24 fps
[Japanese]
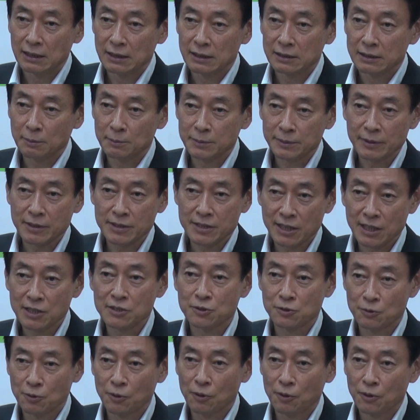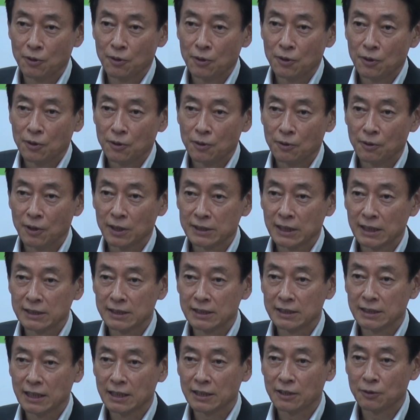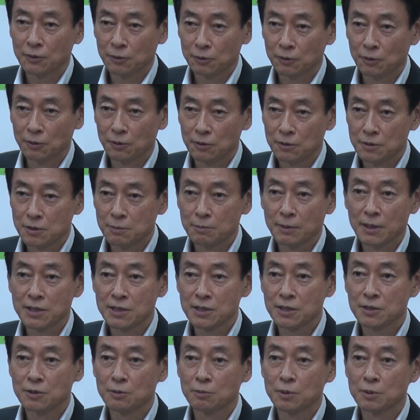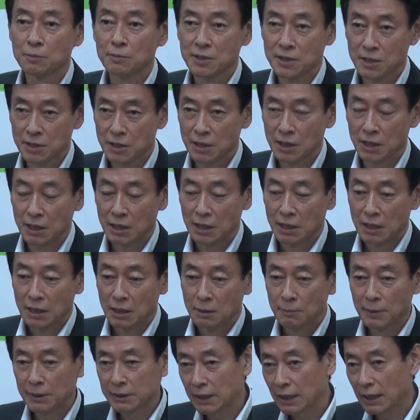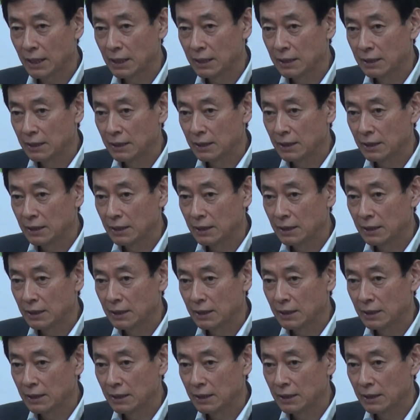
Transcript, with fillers: さまざまなチャンスを与えていただけること素晴らしいと思いますしまた、